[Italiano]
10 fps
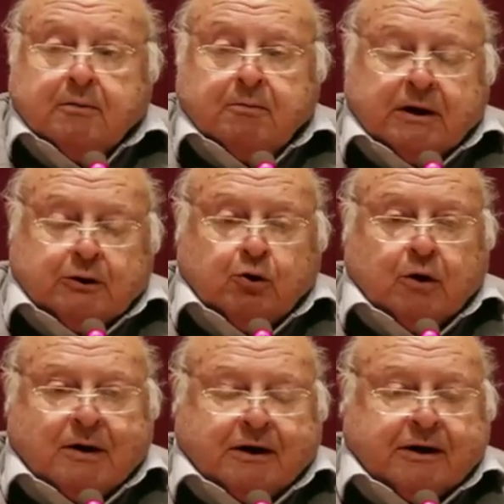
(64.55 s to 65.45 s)

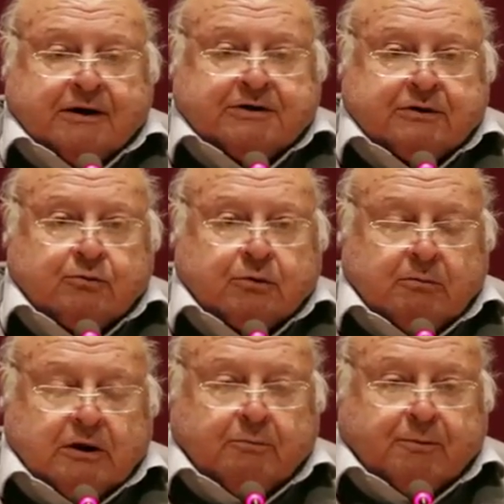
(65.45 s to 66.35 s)
mandò a Marchesi una
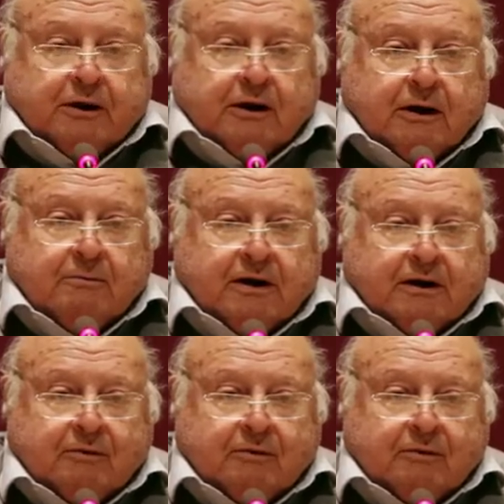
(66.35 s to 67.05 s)
mia epigramma,